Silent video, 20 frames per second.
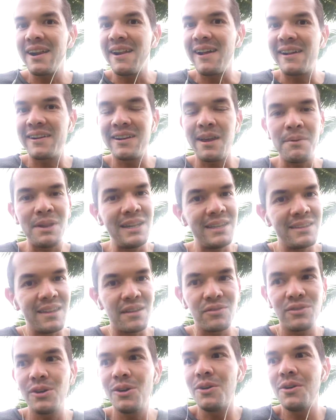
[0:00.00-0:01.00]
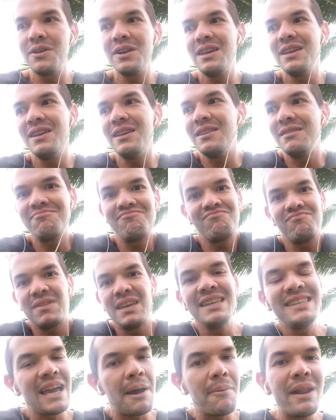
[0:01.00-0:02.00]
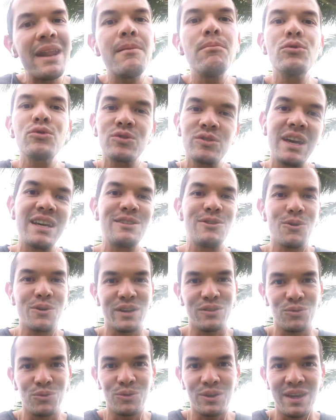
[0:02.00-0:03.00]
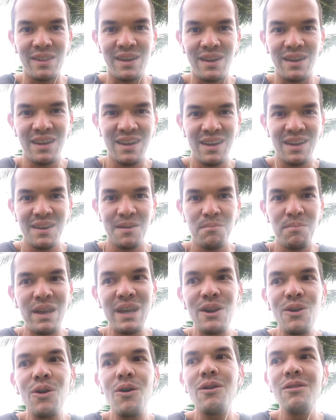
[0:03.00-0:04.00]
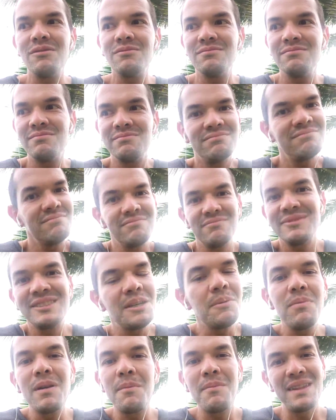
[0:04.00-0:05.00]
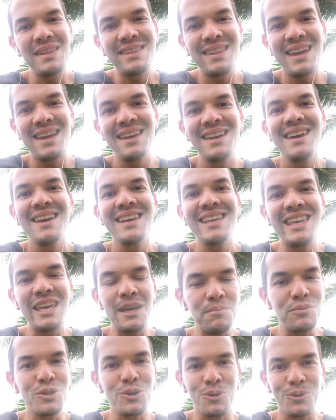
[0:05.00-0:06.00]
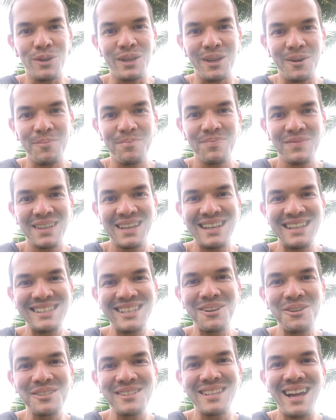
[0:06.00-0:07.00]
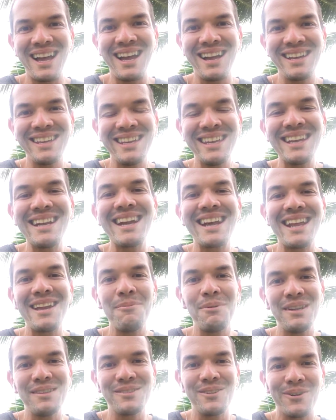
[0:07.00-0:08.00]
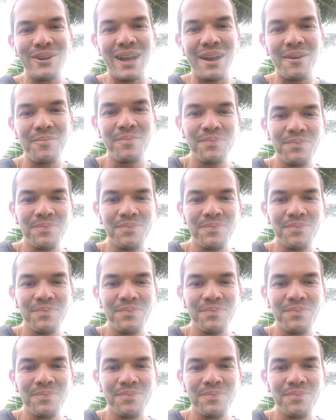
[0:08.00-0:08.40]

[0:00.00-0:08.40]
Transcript: la rehabilitación y ya veremos qué es lo que sucede. Pero simplemente keep shooting. Les dejo esta increíble historia.